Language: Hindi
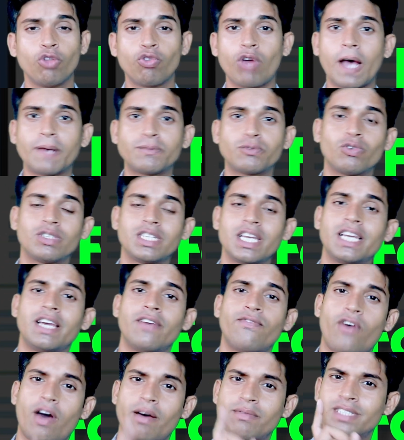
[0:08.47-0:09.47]
तो आप
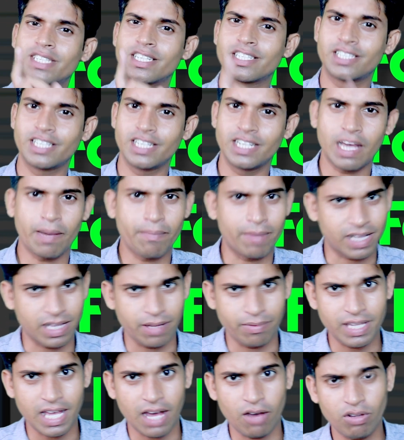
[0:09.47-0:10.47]
सोचेंगे फॉर्म 16 का
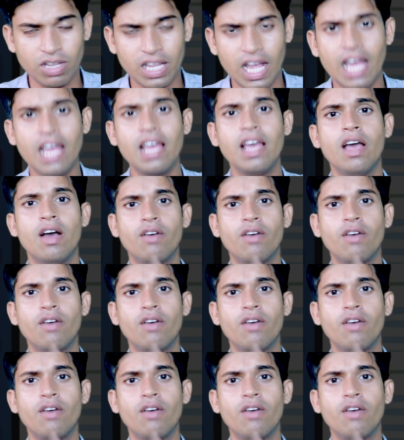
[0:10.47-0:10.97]
मतलब क्या होता है